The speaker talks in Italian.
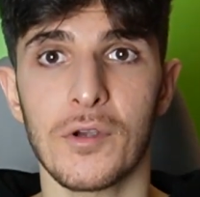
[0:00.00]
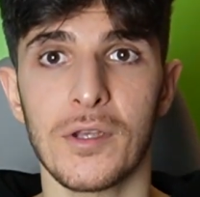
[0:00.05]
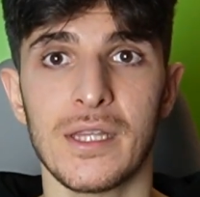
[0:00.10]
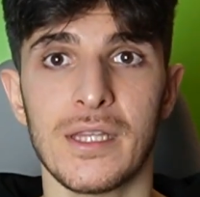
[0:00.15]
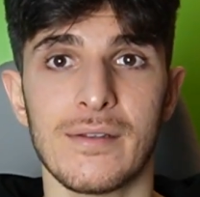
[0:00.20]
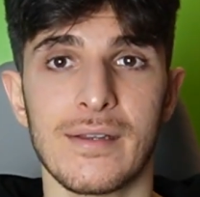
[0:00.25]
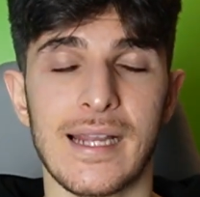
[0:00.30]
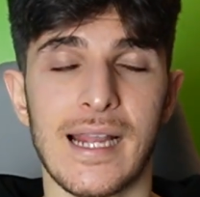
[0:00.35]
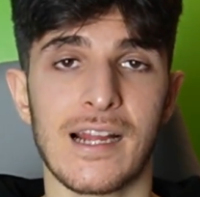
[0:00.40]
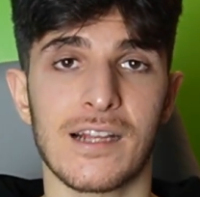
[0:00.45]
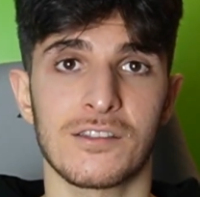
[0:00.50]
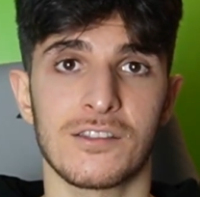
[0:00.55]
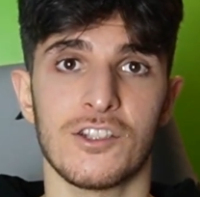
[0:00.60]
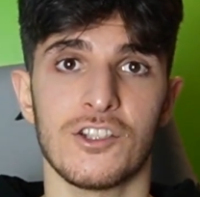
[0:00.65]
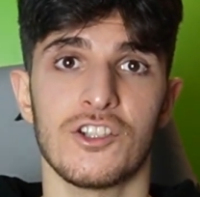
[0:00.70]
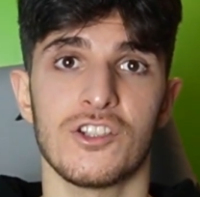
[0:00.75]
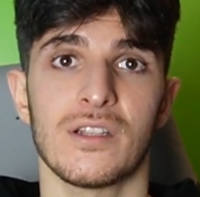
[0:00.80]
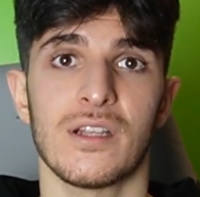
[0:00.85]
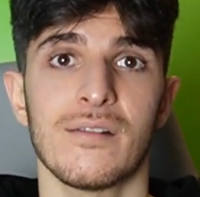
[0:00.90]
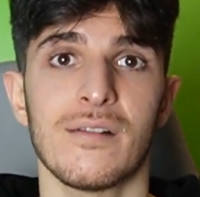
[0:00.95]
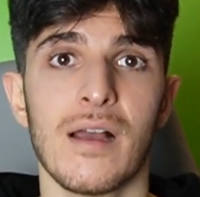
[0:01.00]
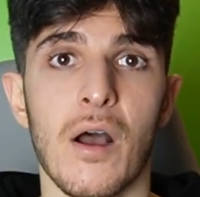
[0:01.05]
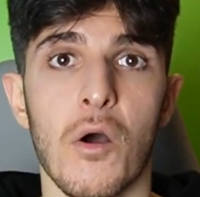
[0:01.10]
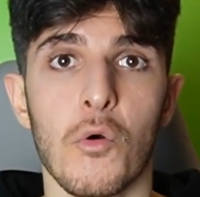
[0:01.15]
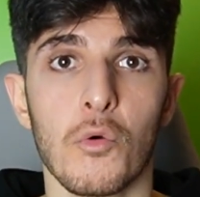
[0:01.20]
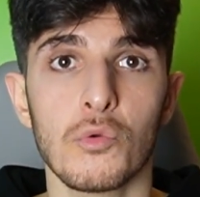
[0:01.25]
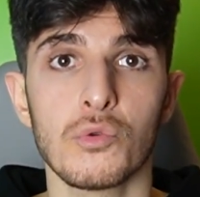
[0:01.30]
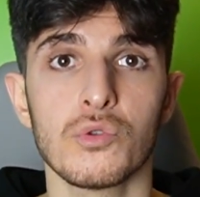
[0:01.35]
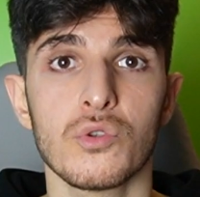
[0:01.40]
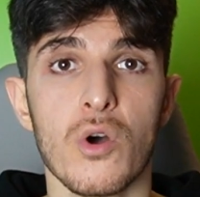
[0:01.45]
Quindi ragazzi ci sarà
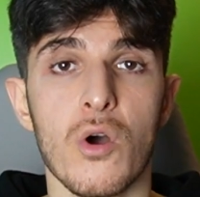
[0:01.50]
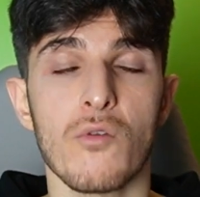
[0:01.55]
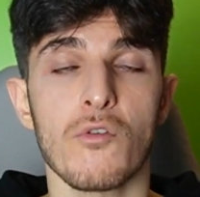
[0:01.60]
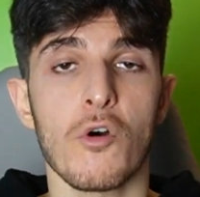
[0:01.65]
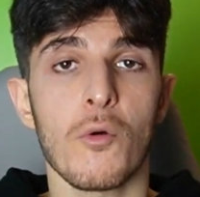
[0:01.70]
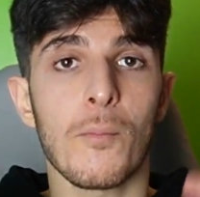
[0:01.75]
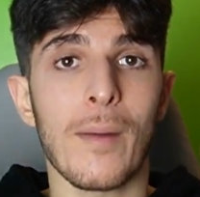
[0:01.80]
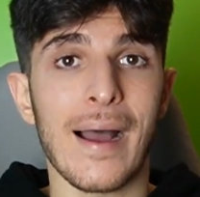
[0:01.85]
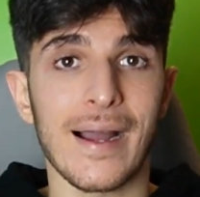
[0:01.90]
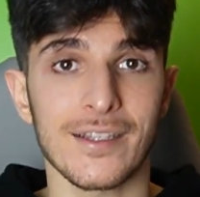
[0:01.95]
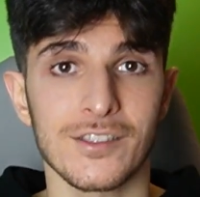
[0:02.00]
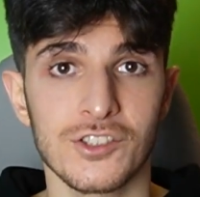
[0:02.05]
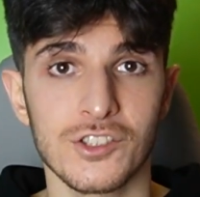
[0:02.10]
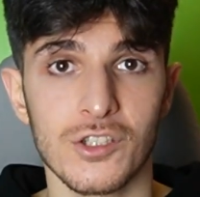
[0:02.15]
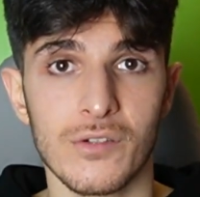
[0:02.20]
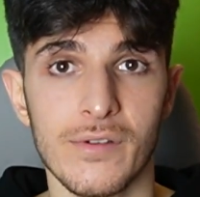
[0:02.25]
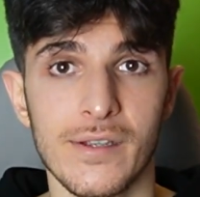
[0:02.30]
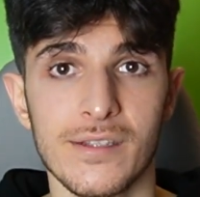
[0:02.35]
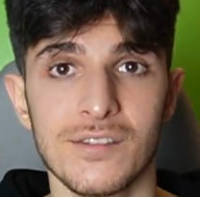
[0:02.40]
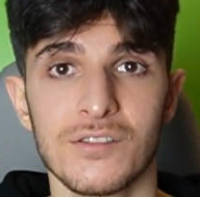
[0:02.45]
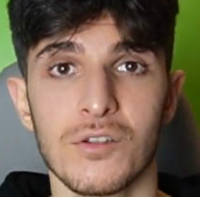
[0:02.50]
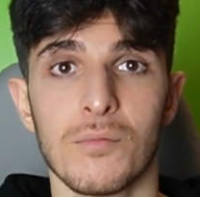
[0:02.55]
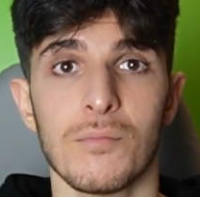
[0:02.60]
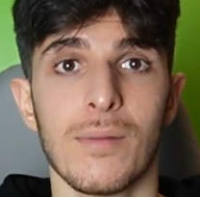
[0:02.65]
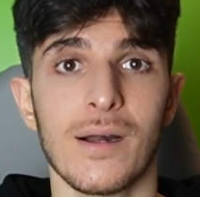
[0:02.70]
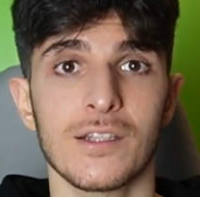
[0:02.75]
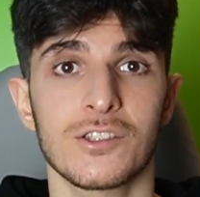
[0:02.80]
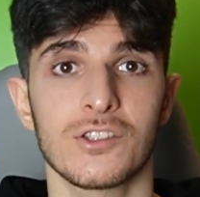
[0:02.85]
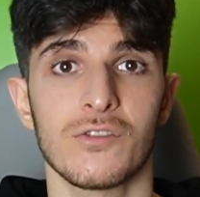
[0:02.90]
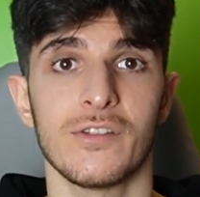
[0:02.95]
un nuovo pazzo visto, un
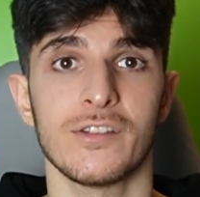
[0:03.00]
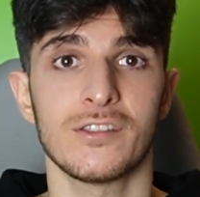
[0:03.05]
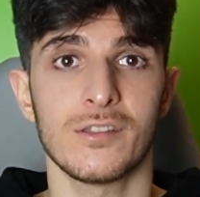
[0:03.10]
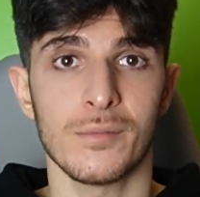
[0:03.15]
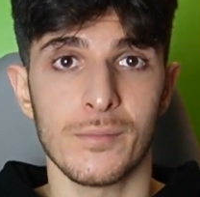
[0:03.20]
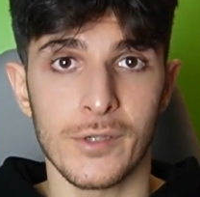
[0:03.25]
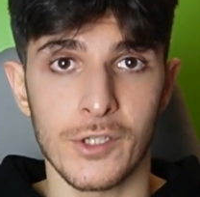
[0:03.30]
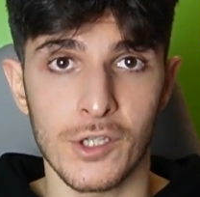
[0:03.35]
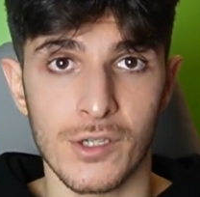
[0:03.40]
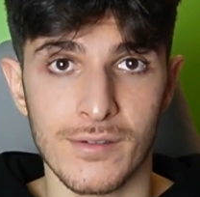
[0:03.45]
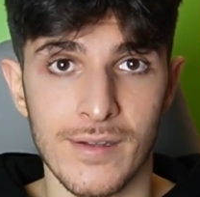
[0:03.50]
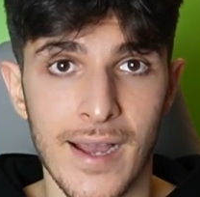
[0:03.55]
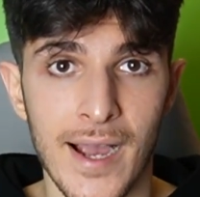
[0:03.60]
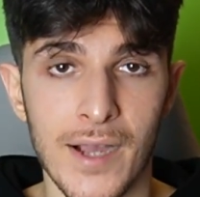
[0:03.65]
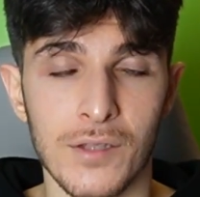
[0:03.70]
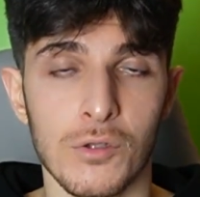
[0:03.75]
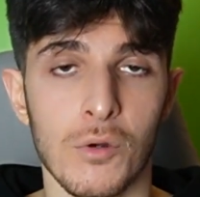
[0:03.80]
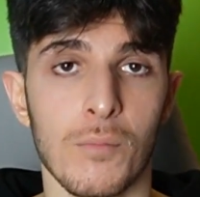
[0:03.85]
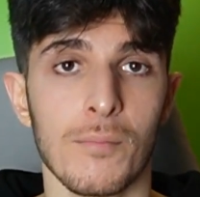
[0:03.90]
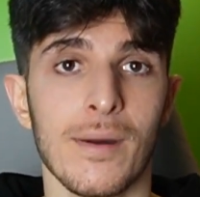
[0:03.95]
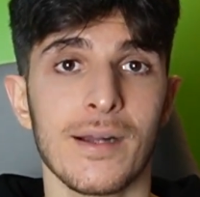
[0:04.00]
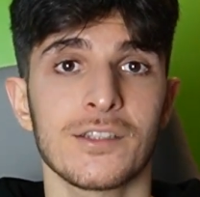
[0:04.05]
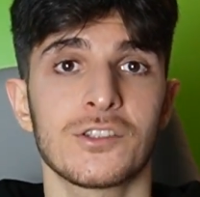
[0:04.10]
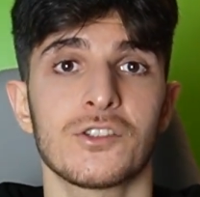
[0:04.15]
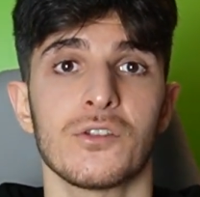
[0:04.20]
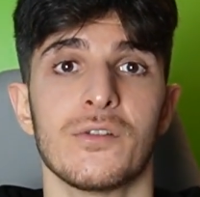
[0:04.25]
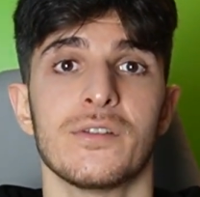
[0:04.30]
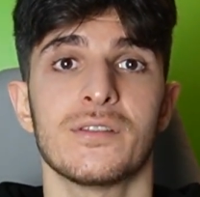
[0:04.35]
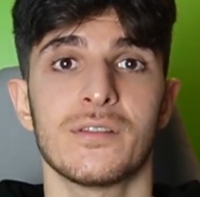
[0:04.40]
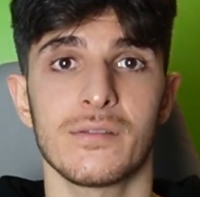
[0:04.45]
pazzo visto migliorato, un
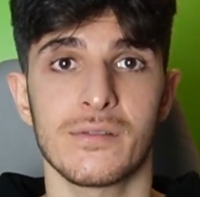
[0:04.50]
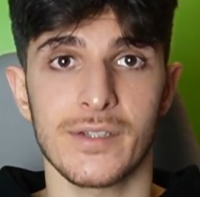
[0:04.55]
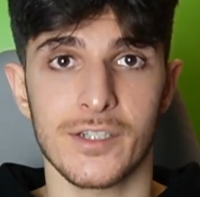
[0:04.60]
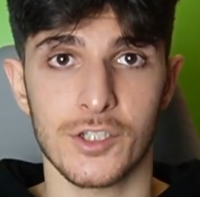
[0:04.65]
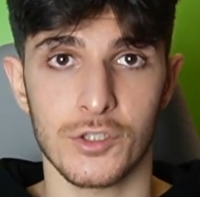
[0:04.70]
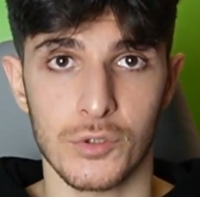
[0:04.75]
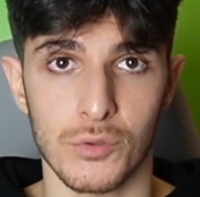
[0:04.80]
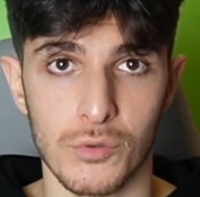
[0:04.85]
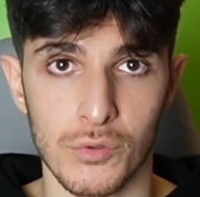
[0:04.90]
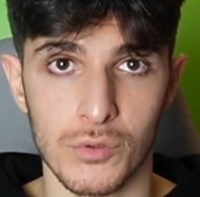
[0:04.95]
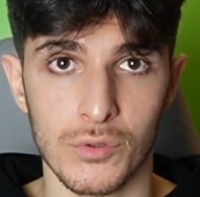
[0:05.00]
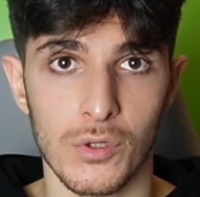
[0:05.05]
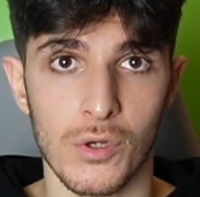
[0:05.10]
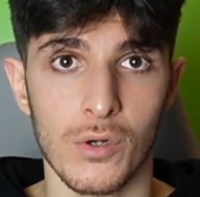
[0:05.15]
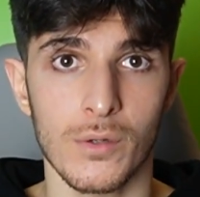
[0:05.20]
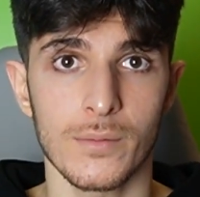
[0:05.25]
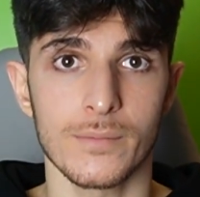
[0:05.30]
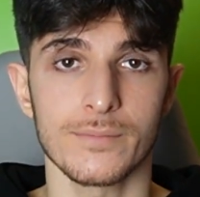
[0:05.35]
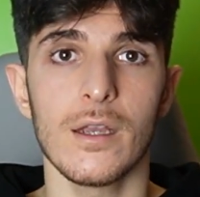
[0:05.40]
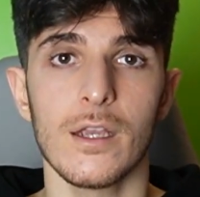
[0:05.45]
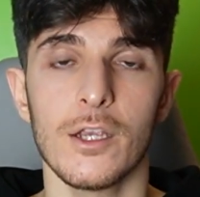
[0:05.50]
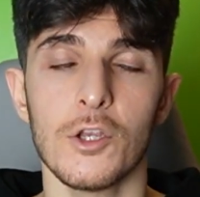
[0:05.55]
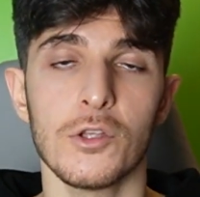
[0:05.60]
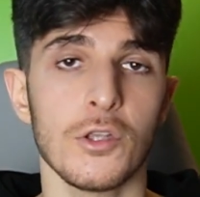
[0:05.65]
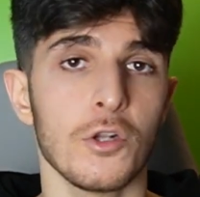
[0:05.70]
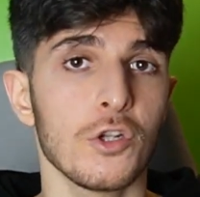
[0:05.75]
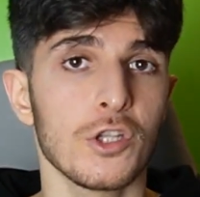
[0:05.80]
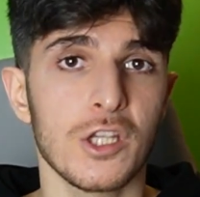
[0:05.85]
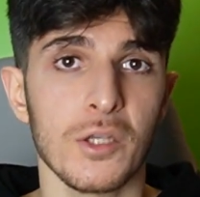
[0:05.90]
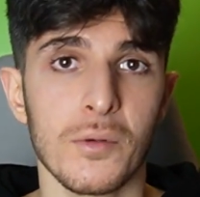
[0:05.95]
pazzo visto cresciuto io
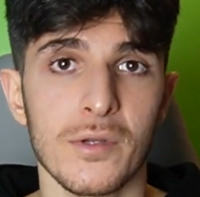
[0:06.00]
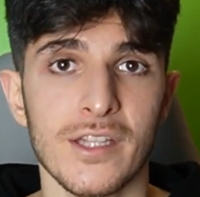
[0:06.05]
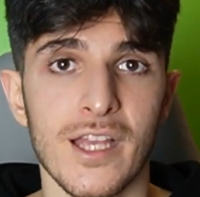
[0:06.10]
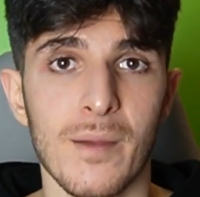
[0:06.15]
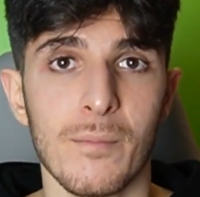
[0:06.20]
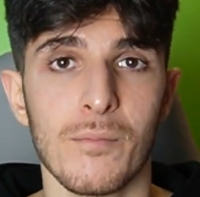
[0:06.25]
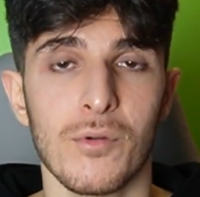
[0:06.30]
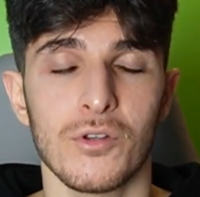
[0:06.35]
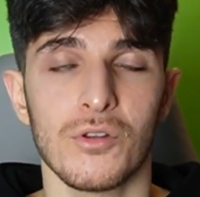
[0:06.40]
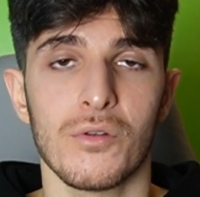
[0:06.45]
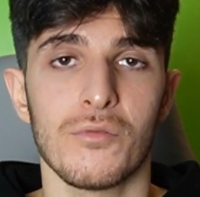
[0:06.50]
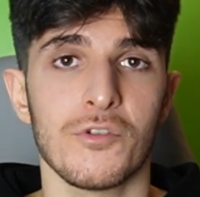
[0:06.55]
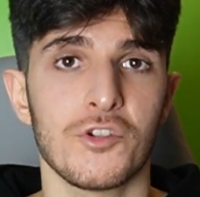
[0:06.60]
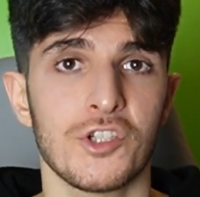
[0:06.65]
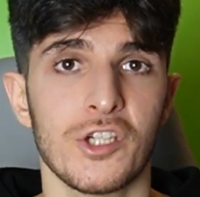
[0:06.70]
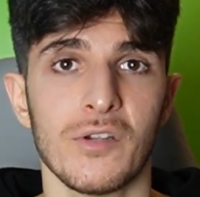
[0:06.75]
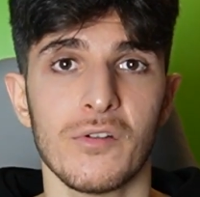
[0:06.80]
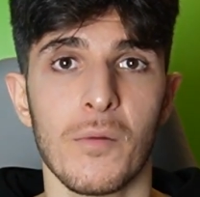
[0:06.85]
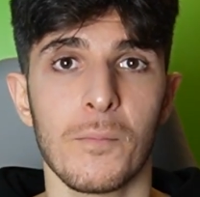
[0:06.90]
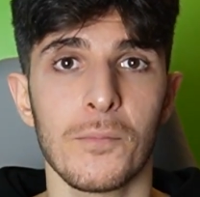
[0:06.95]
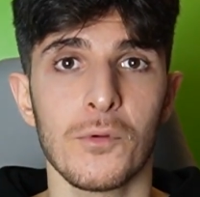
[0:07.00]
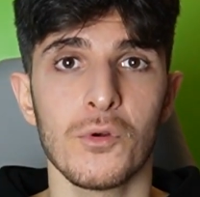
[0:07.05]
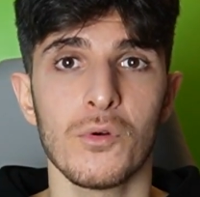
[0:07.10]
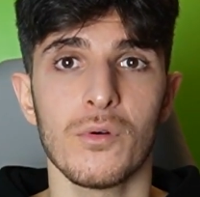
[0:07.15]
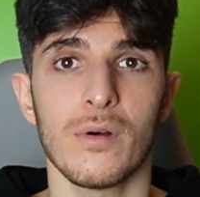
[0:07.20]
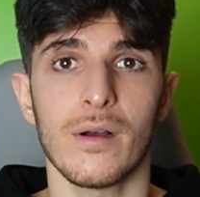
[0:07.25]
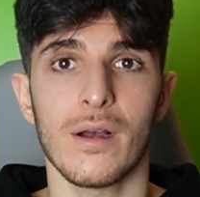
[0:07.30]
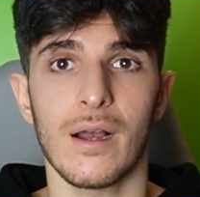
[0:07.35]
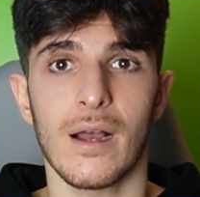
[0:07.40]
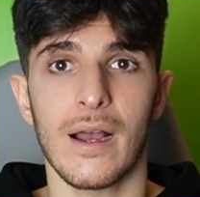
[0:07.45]
nell'ultimo tempo non riuscivo
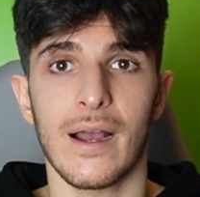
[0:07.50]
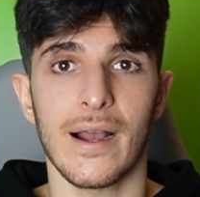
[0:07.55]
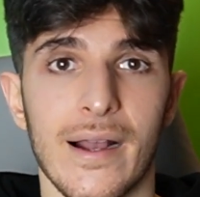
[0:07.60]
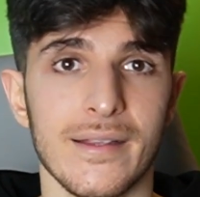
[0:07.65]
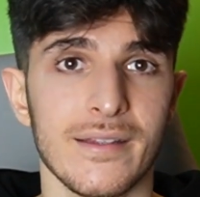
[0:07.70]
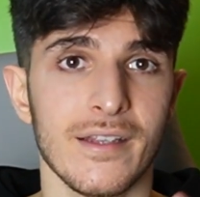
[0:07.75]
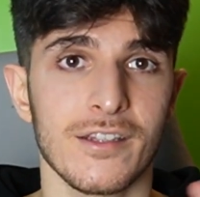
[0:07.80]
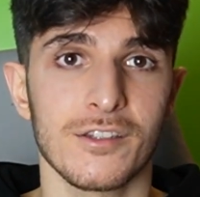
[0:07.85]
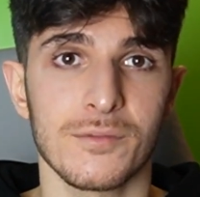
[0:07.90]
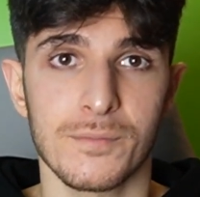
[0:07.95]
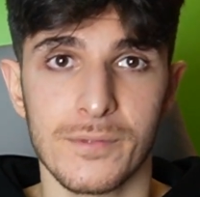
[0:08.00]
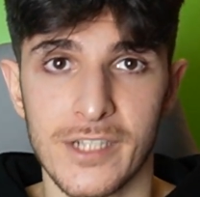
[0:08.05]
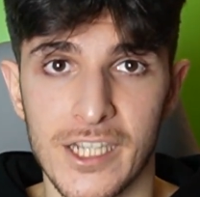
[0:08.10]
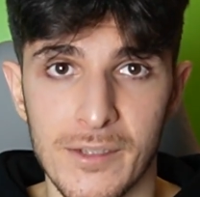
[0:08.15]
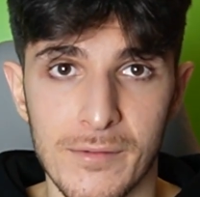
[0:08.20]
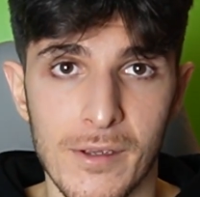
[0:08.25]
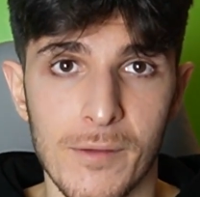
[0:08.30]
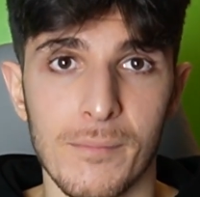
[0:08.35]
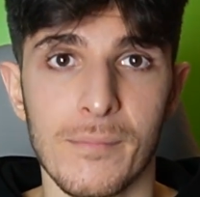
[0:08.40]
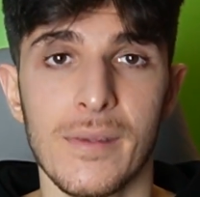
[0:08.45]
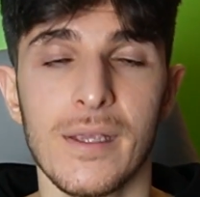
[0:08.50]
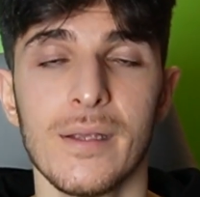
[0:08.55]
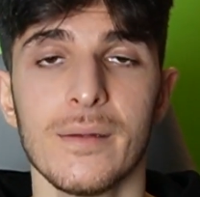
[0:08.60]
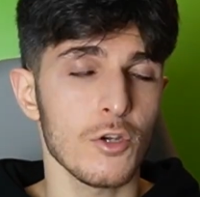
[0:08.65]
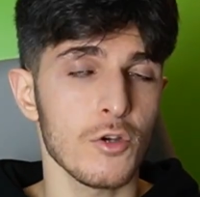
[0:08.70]
più a, ad esprimermi.